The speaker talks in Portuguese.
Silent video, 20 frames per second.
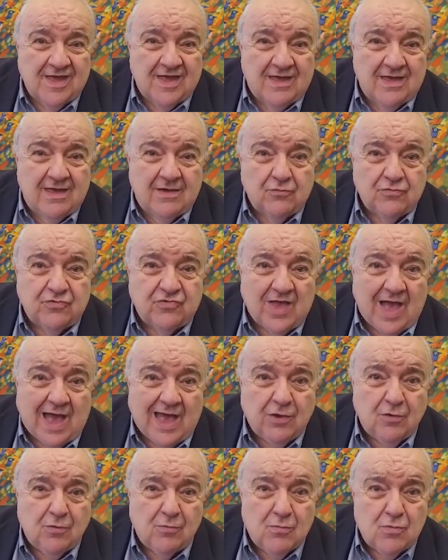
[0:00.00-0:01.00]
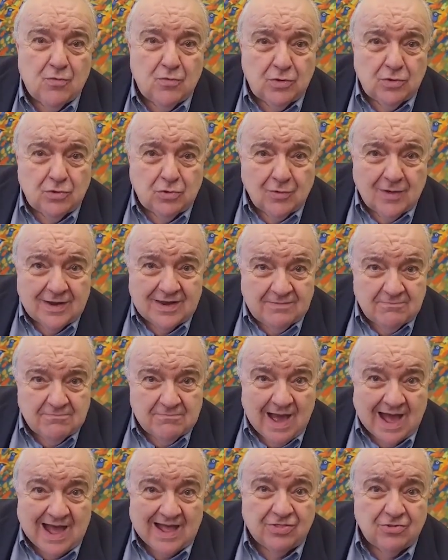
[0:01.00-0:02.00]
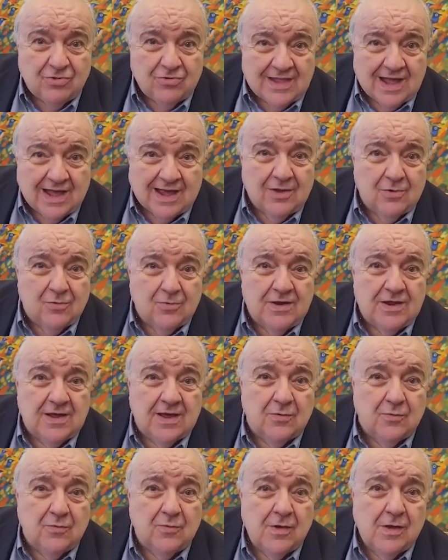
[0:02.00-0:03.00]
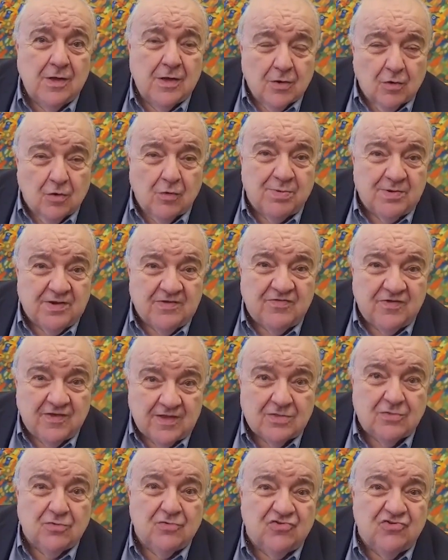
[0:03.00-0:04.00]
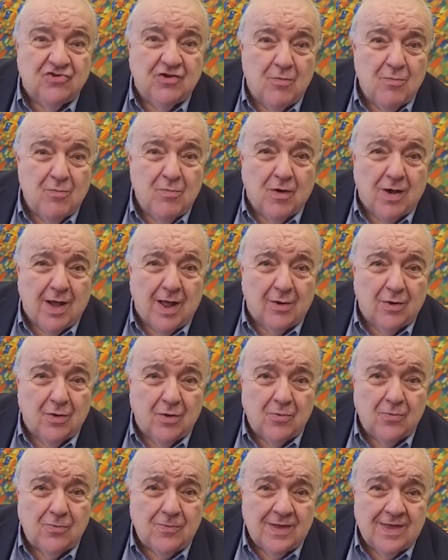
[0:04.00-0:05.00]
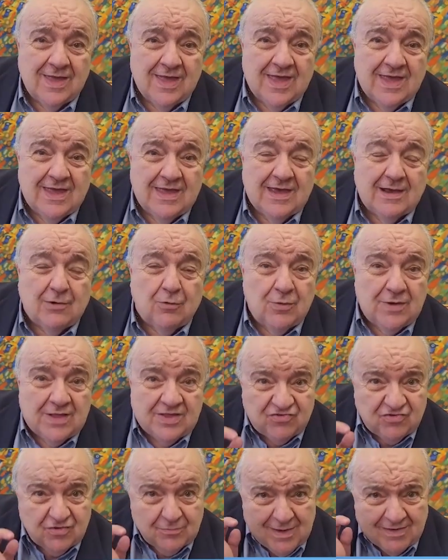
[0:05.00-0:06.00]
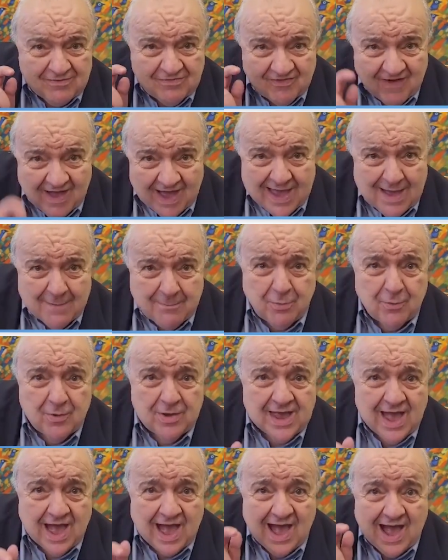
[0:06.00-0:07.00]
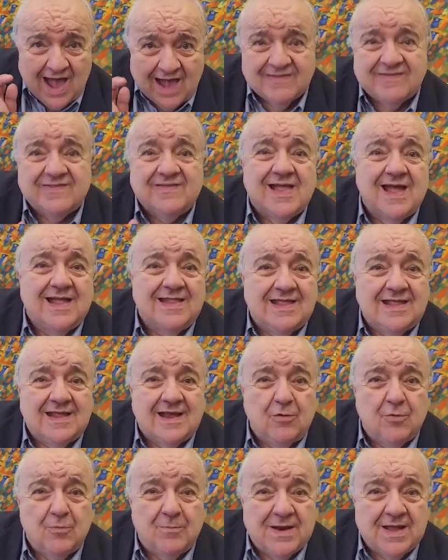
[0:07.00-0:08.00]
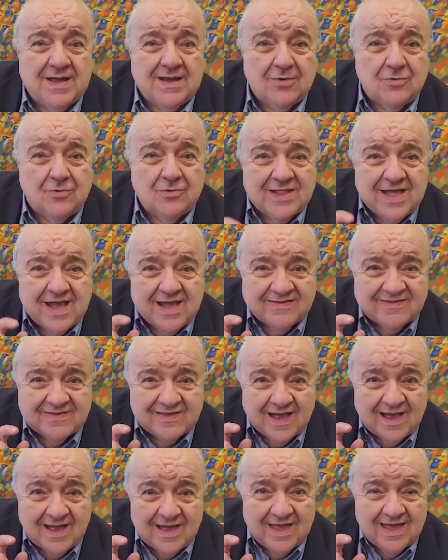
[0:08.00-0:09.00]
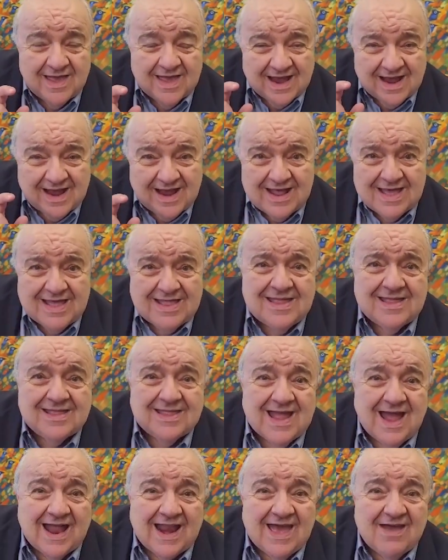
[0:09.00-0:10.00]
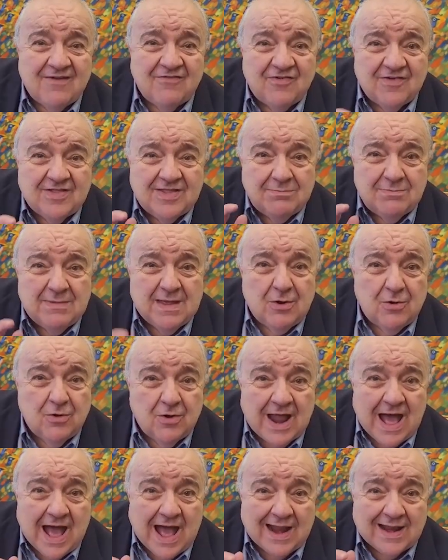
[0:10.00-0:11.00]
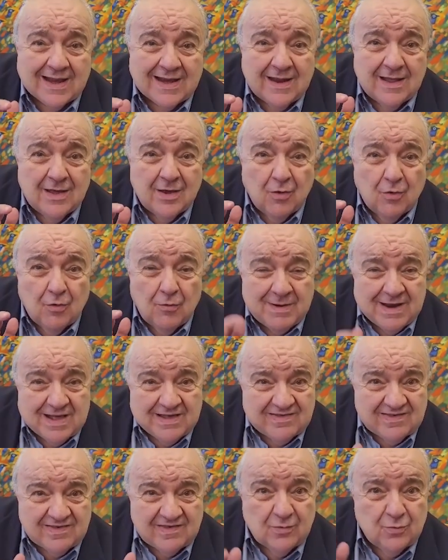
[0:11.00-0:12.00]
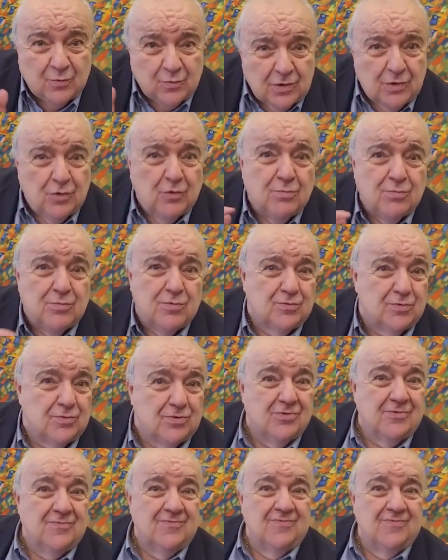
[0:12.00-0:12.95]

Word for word: Eu saio muito animado da reunião com o prefeito Tião Bocalon e Curitiba vai apoiar a cidade de Rio Branco nessa grande tarefa de melhorar o Brasil e o mundo.